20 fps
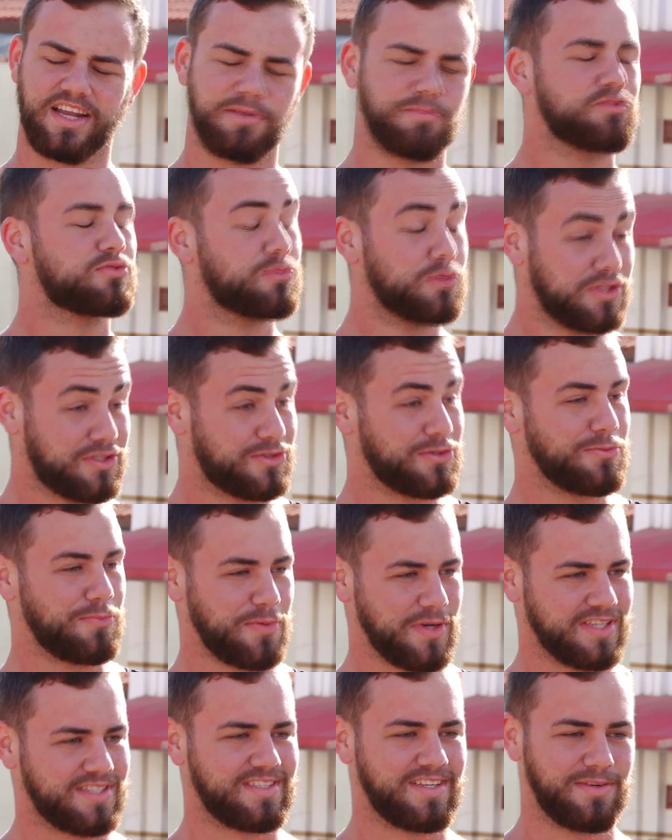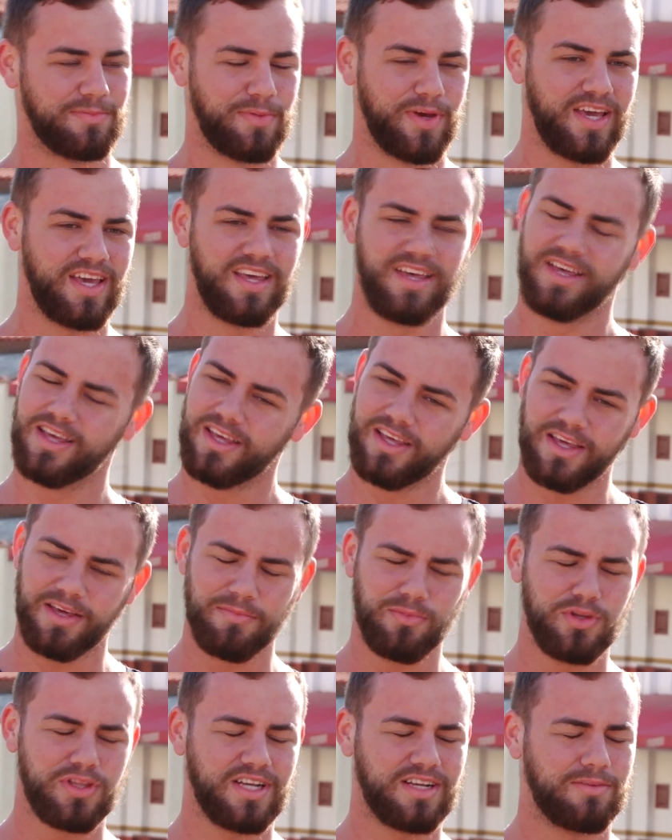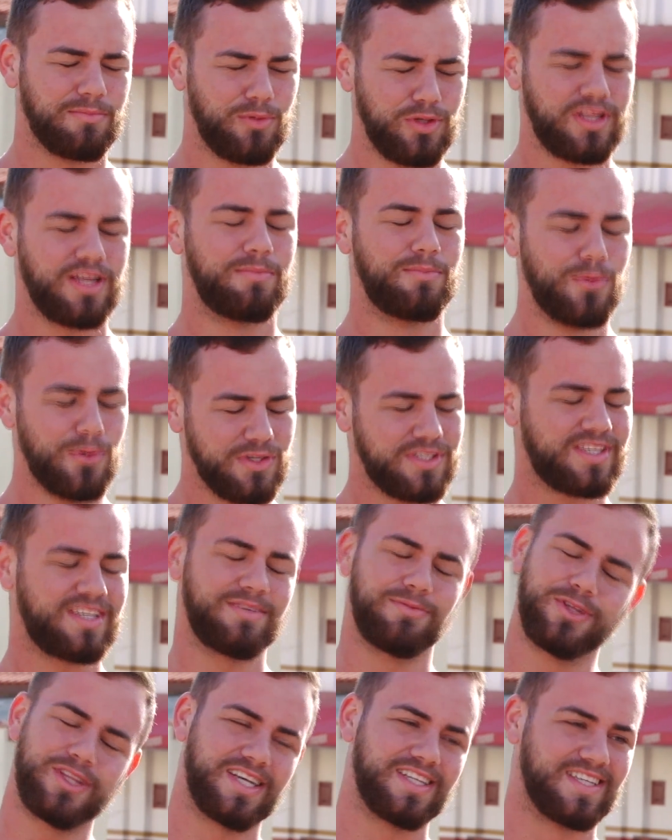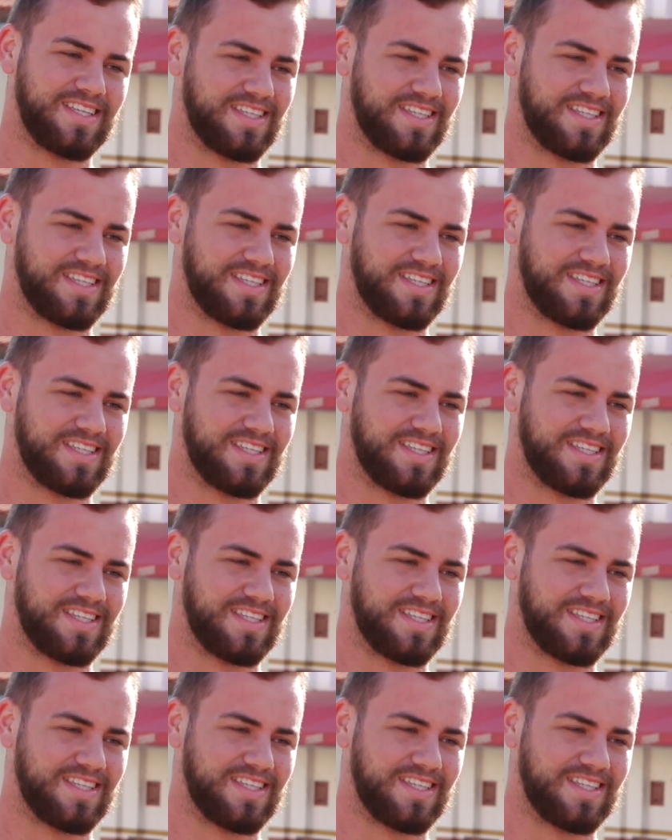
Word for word: teremos muita surpresa também e muita, muita música e muita